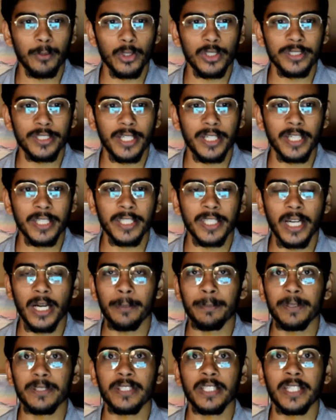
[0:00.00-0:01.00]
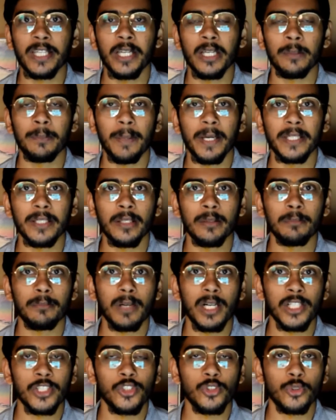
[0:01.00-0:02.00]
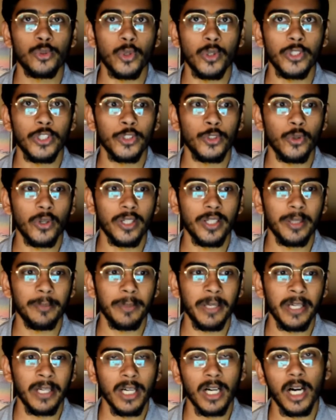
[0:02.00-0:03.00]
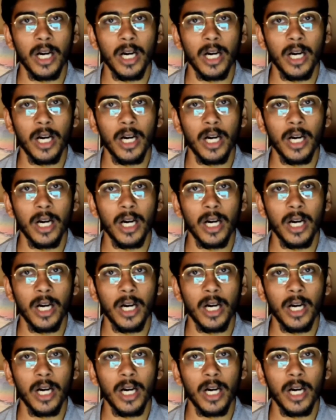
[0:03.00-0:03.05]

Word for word: पे बोला जा रहा है कि आप इसे खेल पाएंगे मार्च ट्वेंटी में